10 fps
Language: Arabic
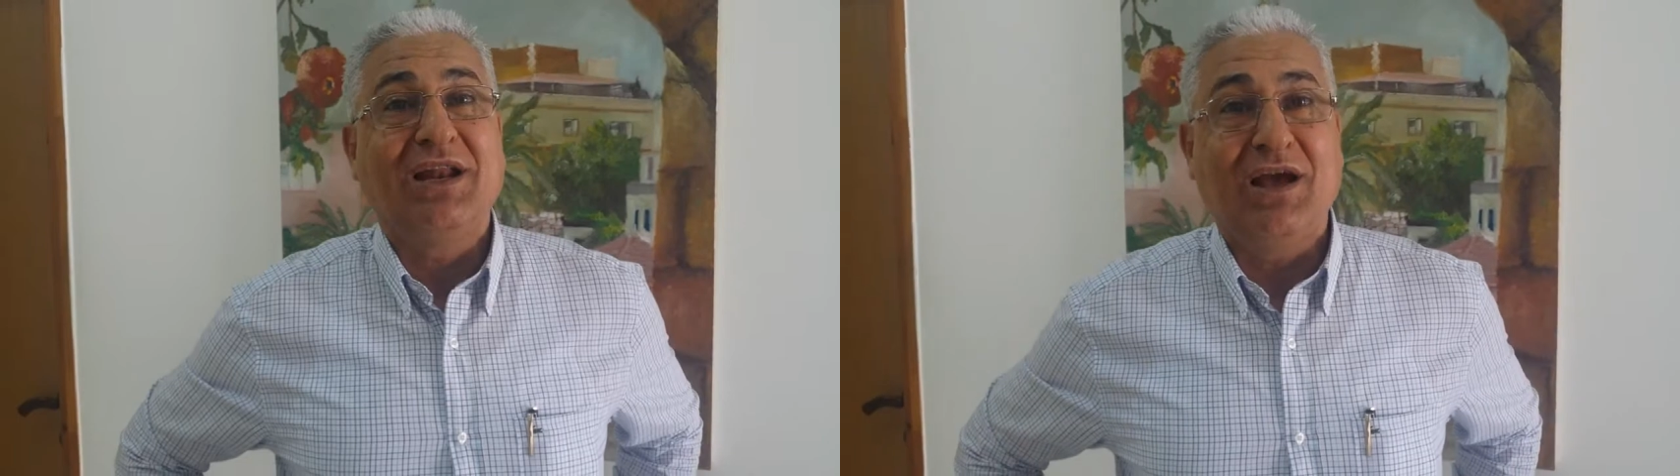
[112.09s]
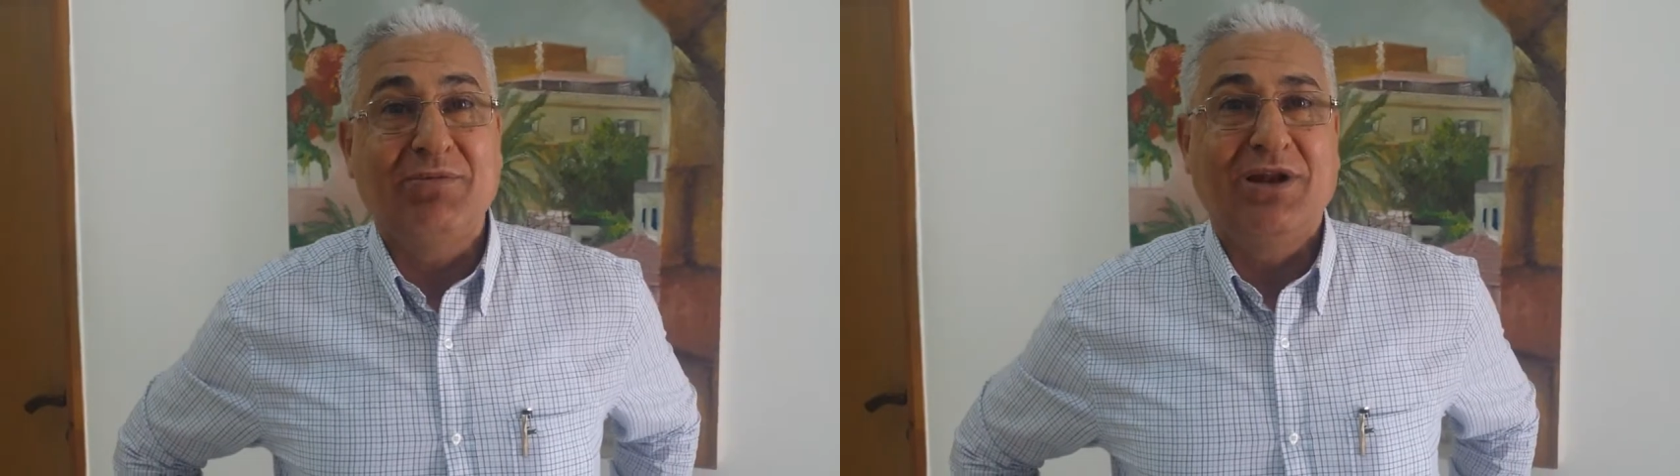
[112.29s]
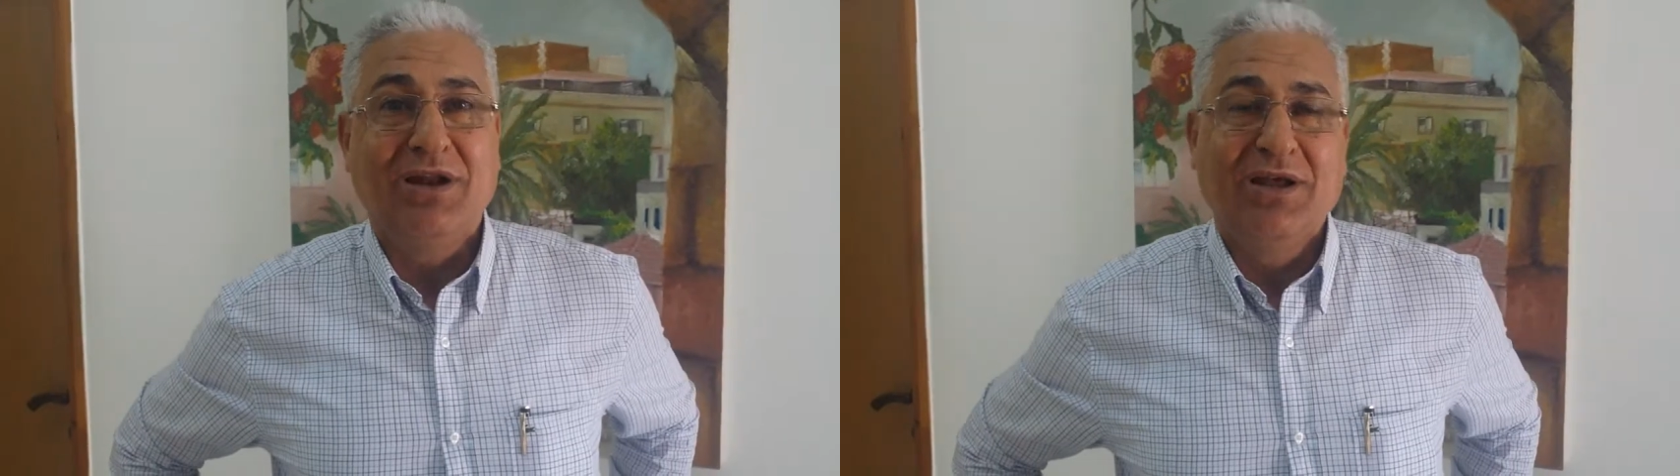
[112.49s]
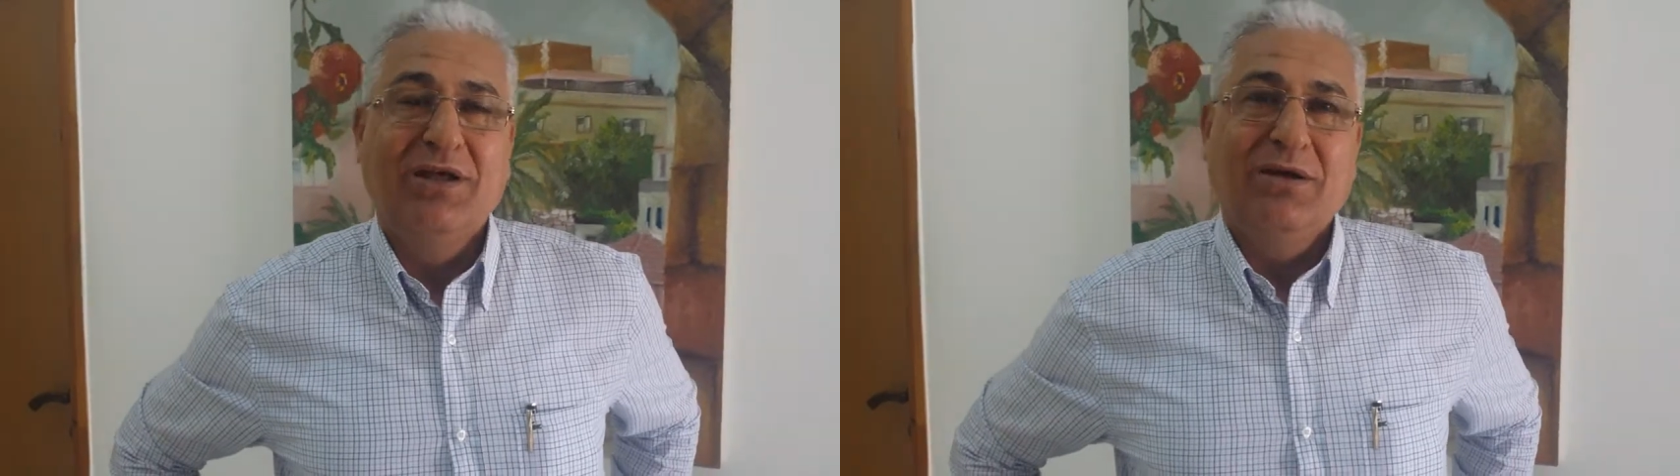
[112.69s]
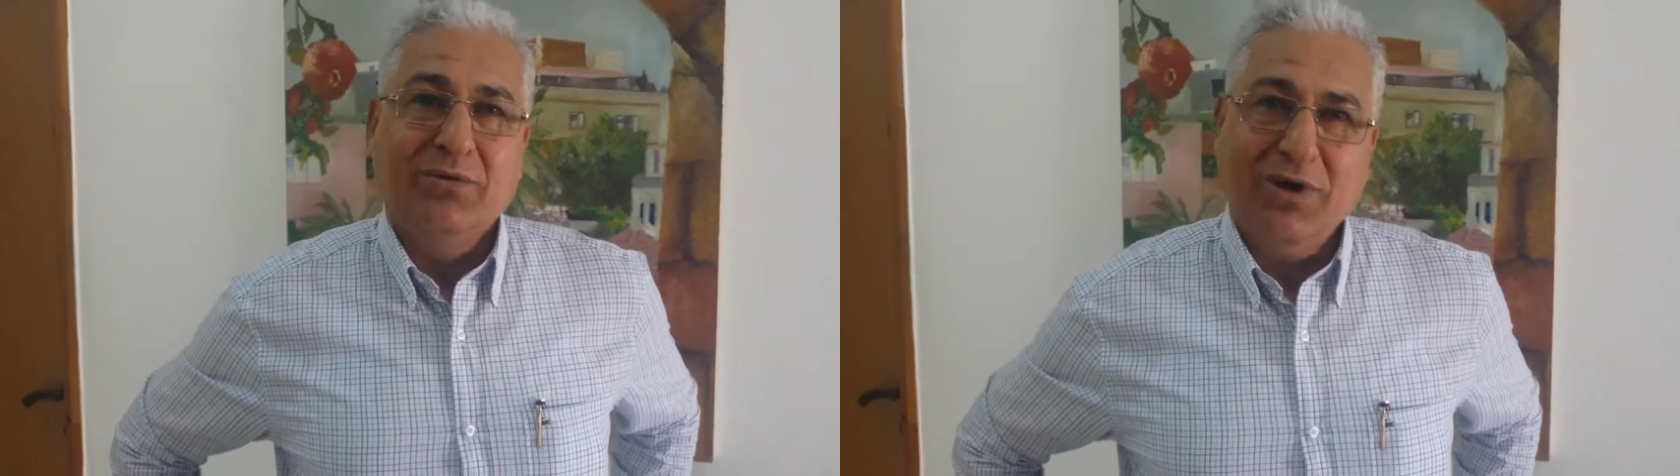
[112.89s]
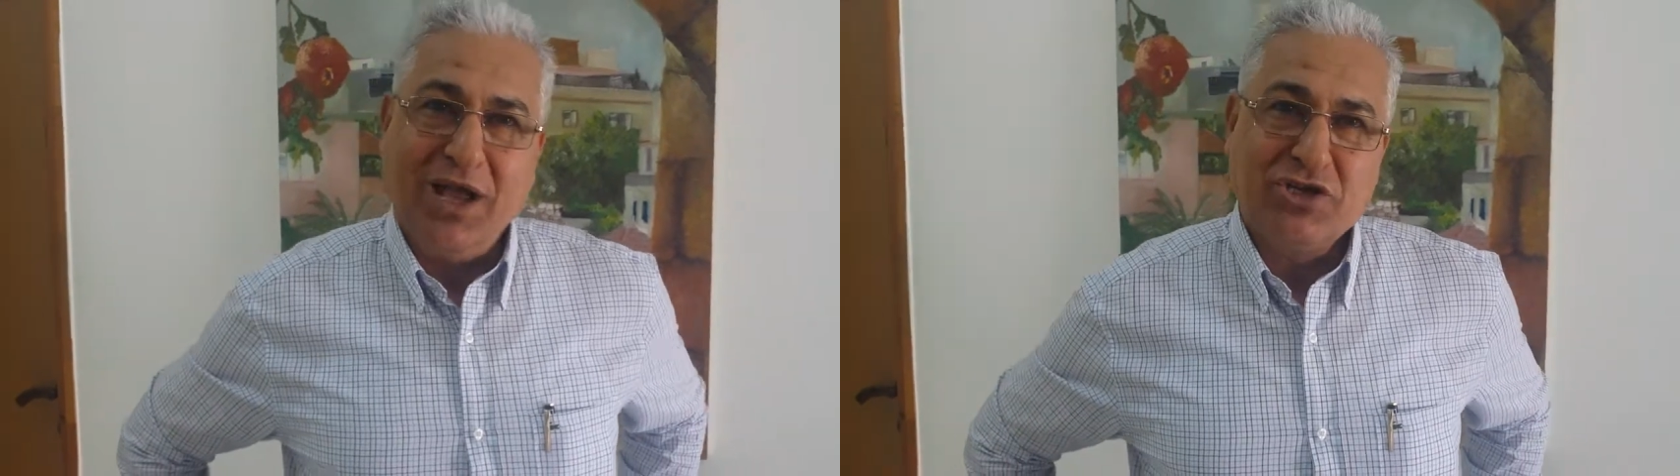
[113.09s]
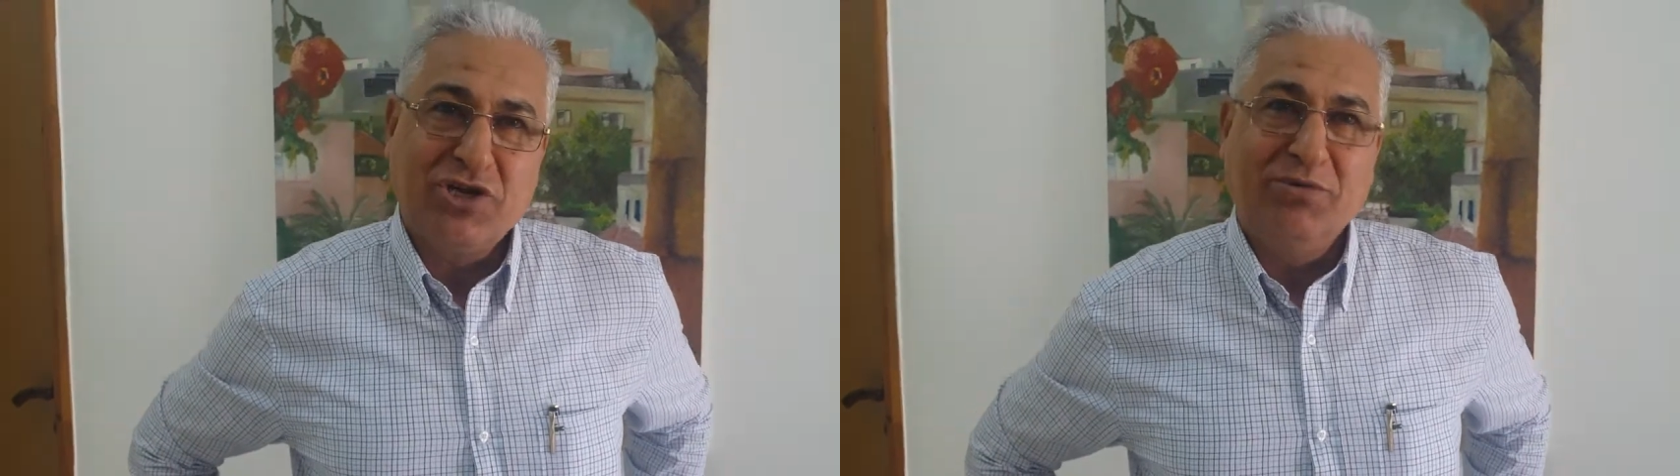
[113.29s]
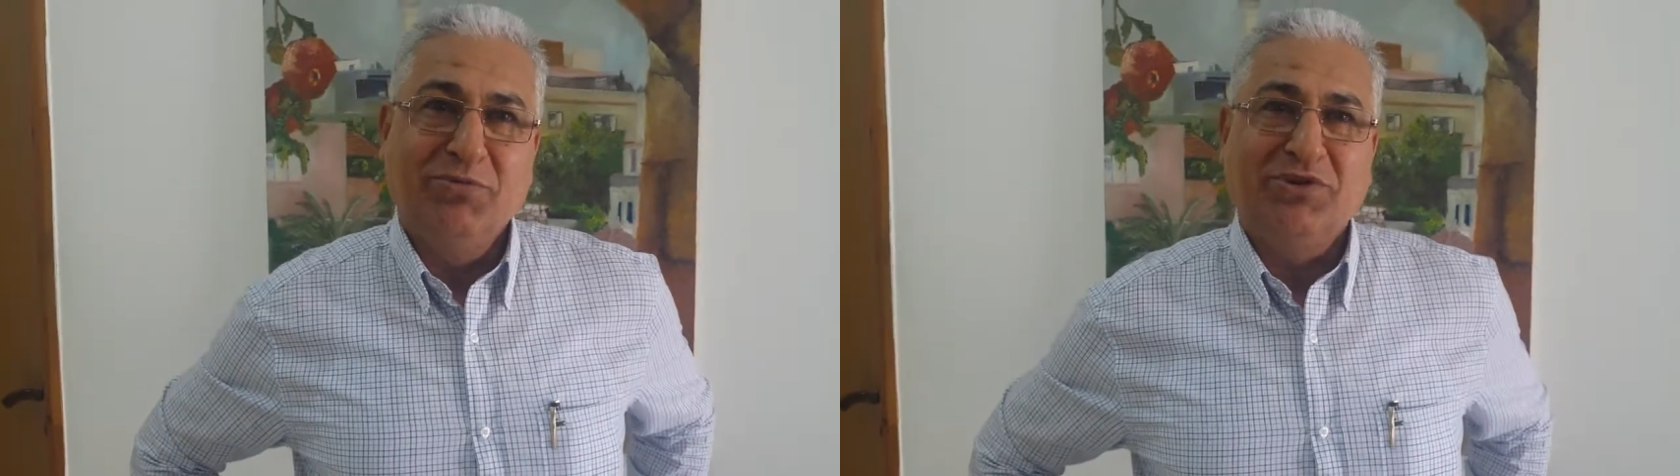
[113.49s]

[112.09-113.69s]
الامل والعشاء